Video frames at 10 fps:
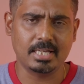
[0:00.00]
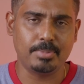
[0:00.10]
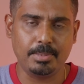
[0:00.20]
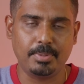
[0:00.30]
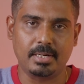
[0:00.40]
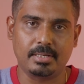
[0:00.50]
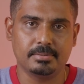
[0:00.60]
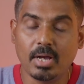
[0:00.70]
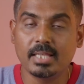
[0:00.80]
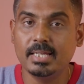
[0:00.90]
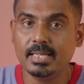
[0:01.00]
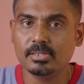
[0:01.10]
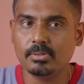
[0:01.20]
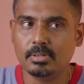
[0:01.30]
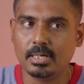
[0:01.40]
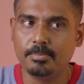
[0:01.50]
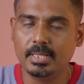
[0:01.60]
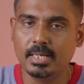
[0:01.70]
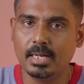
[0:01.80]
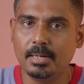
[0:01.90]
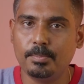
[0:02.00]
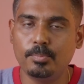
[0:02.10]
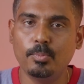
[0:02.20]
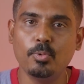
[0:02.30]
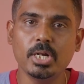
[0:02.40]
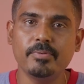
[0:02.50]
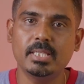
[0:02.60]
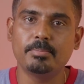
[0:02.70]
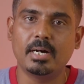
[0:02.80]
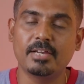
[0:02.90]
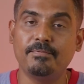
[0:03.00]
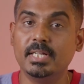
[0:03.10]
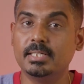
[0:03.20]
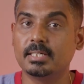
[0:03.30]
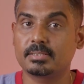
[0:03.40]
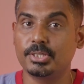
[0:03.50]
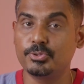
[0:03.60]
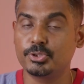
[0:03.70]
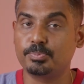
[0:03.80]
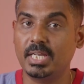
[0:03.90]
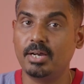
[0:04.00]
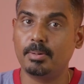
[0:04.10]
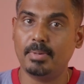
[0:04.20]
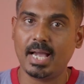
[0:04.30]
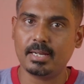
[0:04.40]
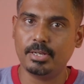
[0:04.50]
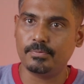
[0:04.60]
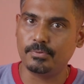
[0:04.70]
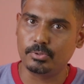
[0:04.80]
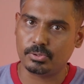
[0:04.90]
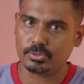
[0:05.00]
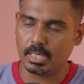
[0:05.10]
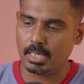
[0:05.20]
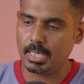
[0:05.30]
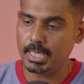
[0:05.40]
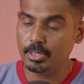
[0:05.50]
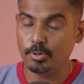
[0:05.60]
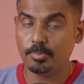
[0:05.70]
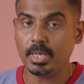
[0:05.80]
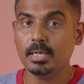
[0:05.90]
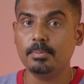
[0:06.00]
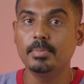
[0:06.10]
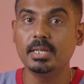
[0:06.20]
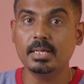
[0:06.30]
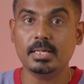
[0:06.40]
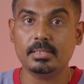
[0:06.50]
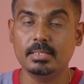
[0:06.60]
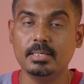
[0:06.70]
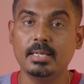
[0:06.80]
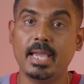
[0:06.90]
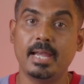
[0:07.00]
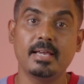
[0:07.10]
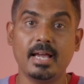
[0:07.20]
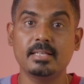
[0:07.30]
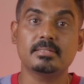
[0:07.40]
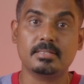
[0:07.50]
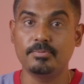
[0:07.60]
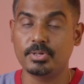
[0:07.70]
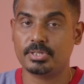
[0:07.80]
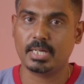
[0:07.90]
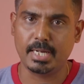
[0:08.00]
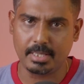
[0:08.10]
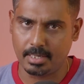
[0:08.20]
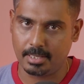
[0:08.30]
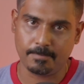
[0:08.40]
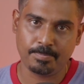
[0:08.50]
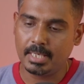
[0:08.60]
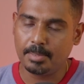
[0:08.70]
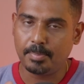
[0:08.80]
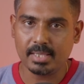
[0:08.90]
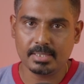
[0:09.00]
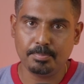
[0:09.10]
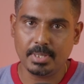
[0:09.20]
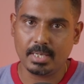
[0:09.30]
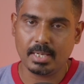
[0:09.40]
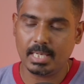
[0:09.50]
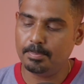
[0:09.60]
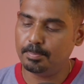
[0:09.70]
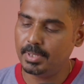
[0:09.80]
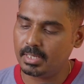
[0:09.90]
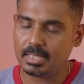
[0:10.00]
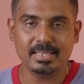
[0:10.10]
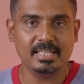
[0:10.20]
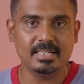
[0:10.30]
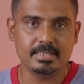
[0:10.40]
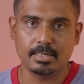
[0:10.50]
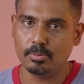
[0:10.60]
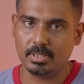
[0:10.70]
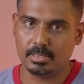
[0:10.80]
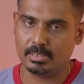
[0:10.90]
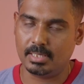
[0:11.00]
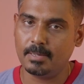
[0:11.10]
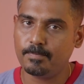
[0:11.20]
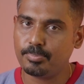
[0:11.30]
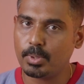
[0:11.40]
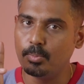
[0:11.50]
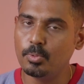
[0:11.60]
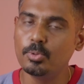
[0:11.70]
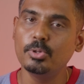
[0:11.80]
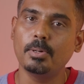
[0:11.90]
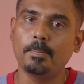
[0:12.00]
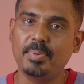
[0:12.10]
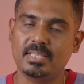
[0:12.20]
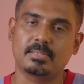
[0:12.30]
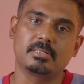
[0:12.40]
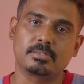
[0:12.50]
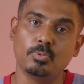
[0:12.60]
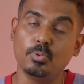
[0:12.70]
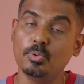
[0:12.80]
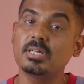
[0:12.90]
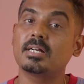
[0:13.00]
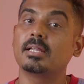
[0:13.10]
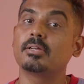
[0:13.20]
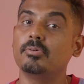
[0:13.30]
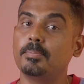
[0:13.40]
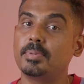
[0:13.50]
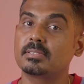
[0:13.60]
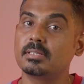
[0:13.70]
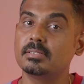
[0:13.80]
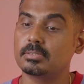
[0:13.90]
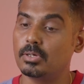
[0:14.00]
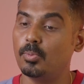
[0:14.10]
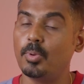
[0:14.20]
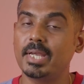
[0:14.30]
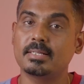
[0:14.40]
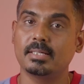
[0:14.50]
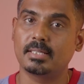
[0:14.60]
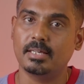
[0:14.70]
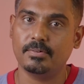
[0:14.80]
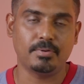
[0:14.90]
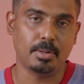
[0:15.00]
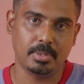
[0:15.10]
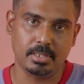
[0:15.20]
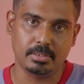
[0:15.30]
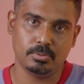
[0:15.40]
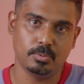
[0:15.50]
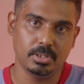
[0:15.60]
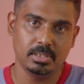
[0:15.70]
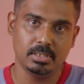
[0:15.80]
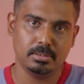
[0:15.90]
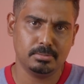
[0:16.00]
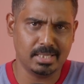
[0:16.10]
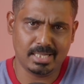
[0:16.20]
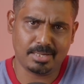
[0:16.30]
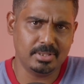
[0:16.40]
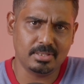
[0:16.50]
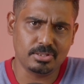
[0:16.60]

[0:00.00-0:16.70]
கிளிக் பண்ணி பாருங்கள் ஸோ அதில் என்ன சொல்கிறார் அப்படின்னா மூணு விதமான ஃபில்டர்ஸை யூஸ் பண்ணி அவர் பிளாக் அண்ட் ஒயிட் ஃபோட்டோஸை இன்னுமே மெருகேற்றி என்ஹான்ஸ்டு வெர்ஷனாக எடுக்கிறார் நீங்கள் பார்த்துருப்பீங்க இப்போ இருக்கிற இந்த டிஜிட்டல் உலகத்தில் மூணு பிக்சல்ஸ் மூணு கலர் உள்ள பிக்சல்ஸ் ஒயிட் கலரை ஃபார்ம் பண்ணுது ஒன்று எல்லாருக்குமே